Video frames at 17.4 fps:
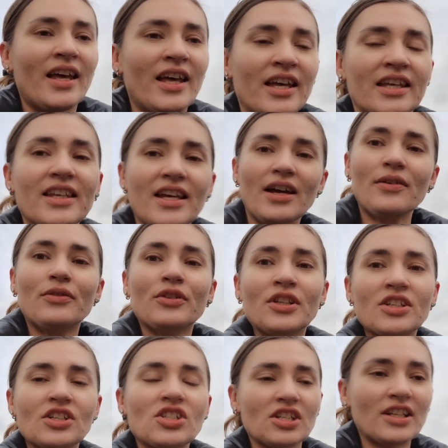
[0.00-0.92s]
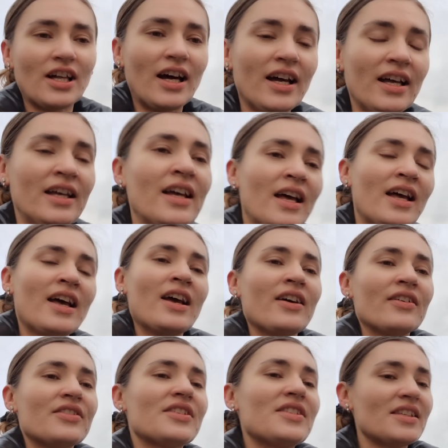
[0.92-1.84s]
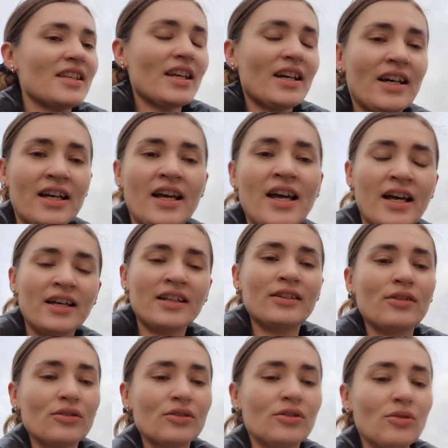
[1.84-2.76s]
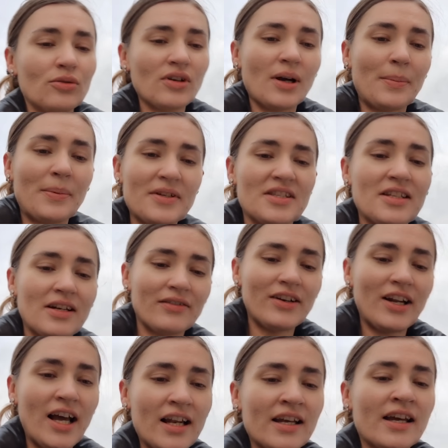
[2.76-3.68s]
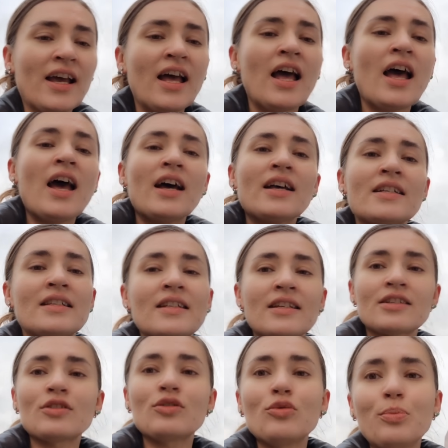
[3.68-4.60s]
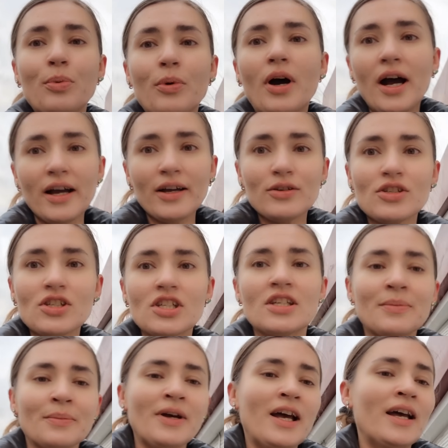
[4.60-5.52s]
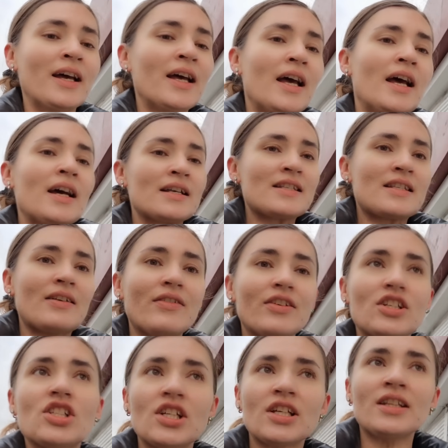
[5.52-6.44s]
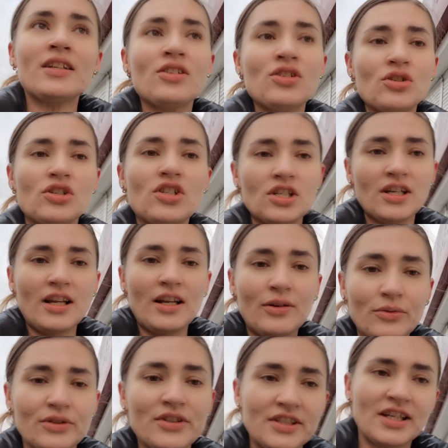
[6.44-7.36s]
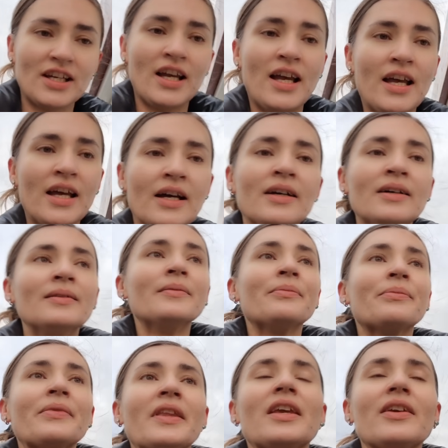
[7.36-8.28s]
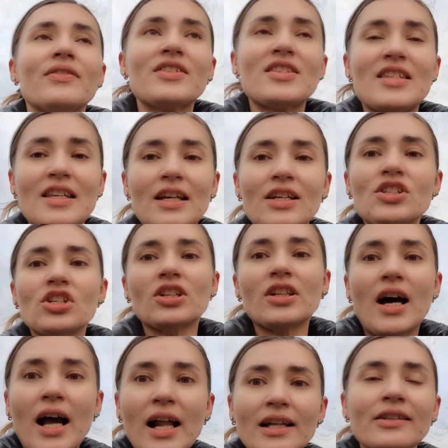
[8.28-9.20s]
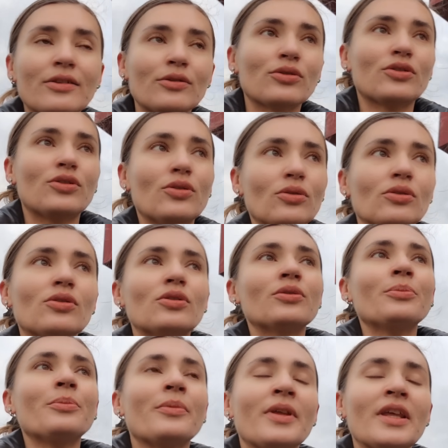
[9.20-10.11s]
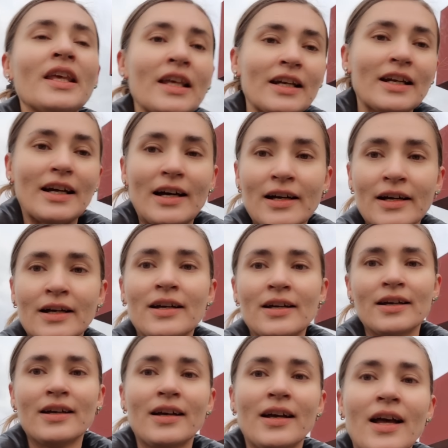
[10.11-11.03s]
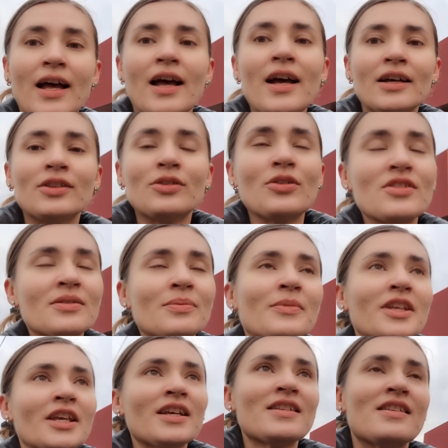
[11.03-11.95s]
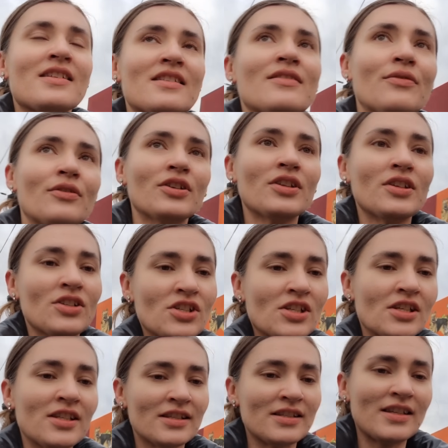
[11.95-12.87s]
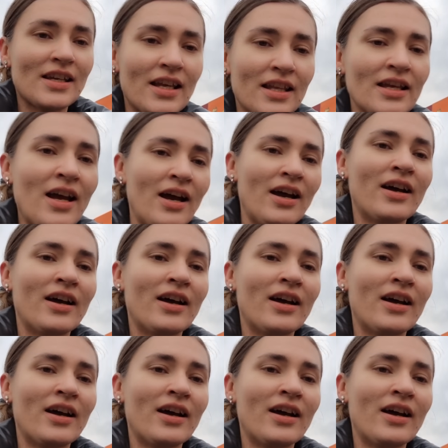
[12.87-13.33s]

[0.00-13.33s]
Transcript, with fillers: Я его нашла. Все друг друга поздравляли с наступающим. Совершенно чужие люди. И все желали друг другу мира. То есть мне за сегодняшний день